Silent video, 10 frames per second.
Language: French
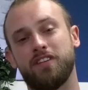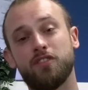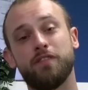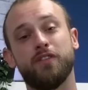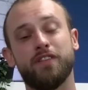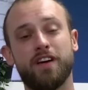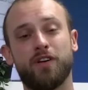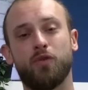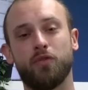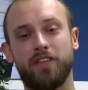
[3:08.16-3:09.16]
Si je vais donner un
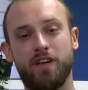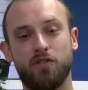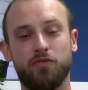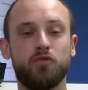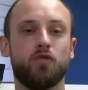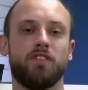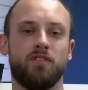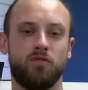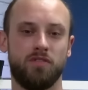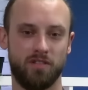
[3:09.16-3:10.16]
conseil aux futurs
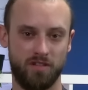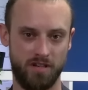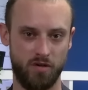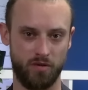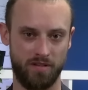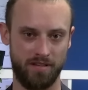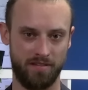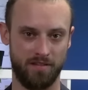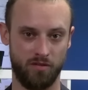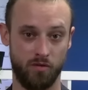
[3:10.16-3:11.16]
étudiants de l'IET,
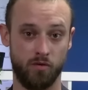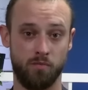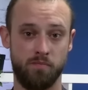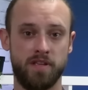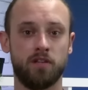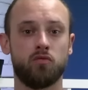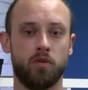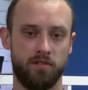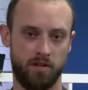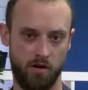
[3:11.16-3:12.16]
c'est de bien
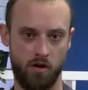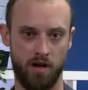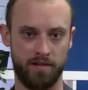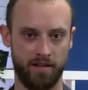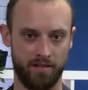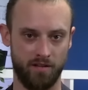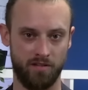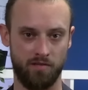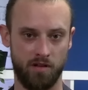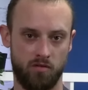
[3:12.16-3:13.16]
choisir leur alternance
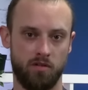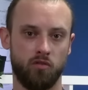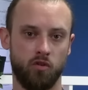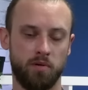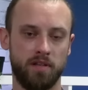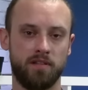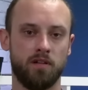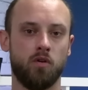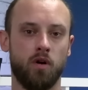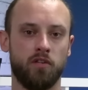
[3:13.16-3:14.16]
avec une entreprise qui
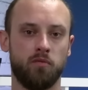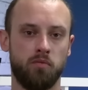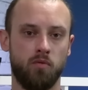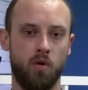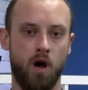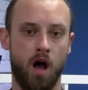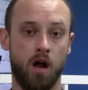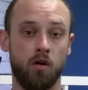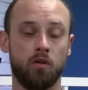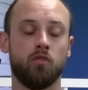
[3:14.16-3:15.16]
correspond à
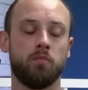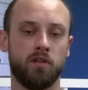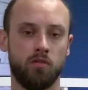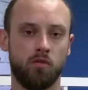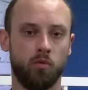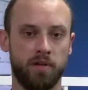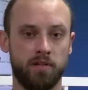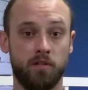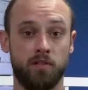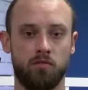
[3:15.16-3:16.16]
leur domaine de
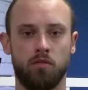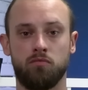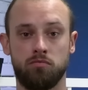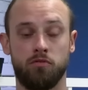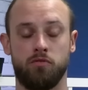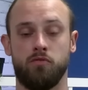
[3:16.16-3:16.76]
compétences et surtout